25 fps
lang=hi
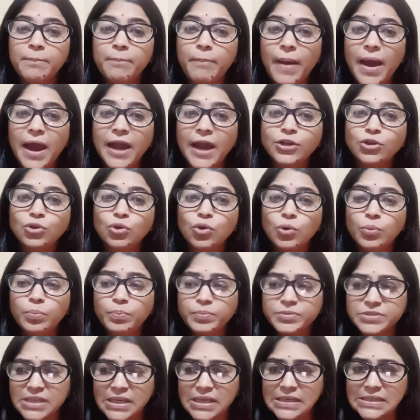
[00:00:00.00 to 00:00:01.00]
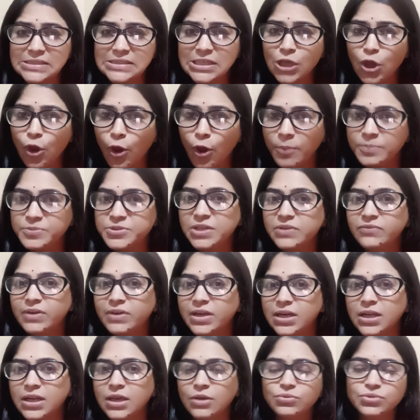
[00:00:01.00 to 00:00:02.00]
पार्ट को सही से ऑब्जर्व
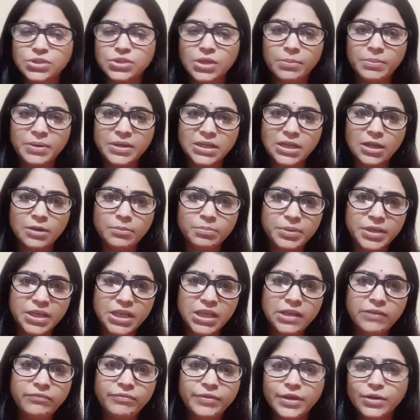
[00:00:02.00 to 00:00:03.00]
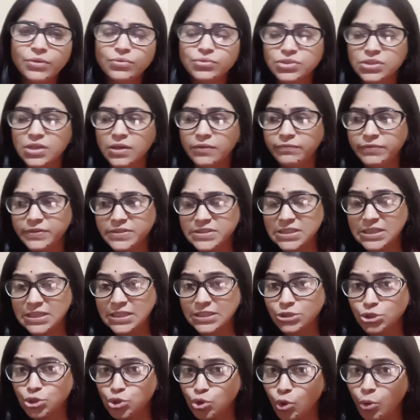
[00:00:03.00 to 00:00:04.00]
करना है उसका मेंटल बिहेवियर उसका
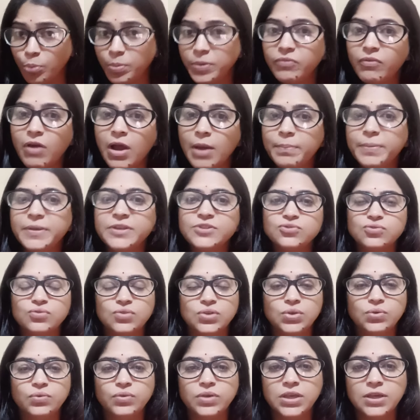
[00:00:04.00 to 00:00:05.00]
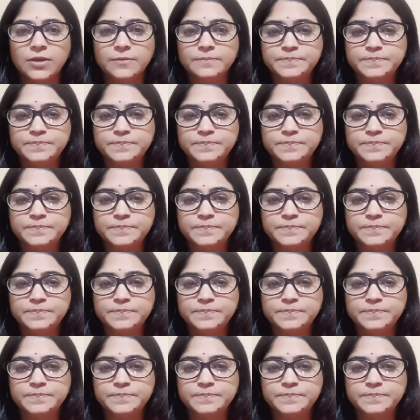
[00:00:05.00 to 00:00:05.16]
फिजिकल जो भी वहाँ पे इंजरी हुई है